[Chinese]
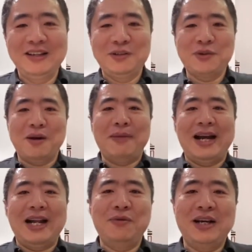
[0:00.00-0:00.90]
虽然买
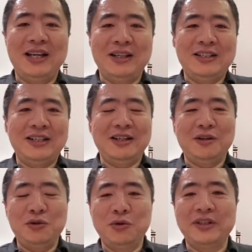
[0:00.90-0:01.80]
了我也这个
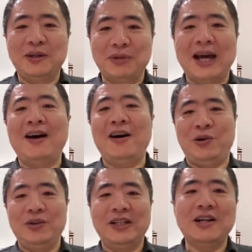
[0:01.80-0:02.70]
用的不太好，
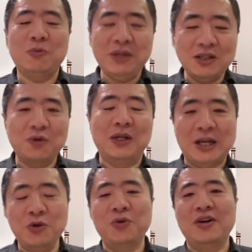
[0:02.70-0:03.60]
但是毕竟我在
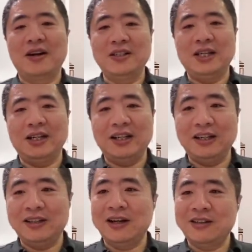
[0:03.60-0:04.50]
用，而且这
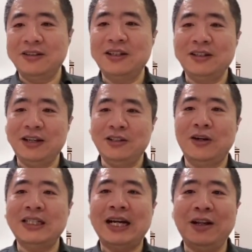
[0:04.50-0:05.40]
个当时这这也交
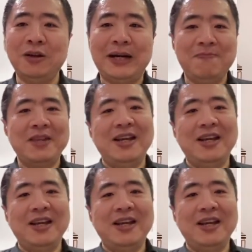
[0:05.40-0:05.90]
了钱了对吧？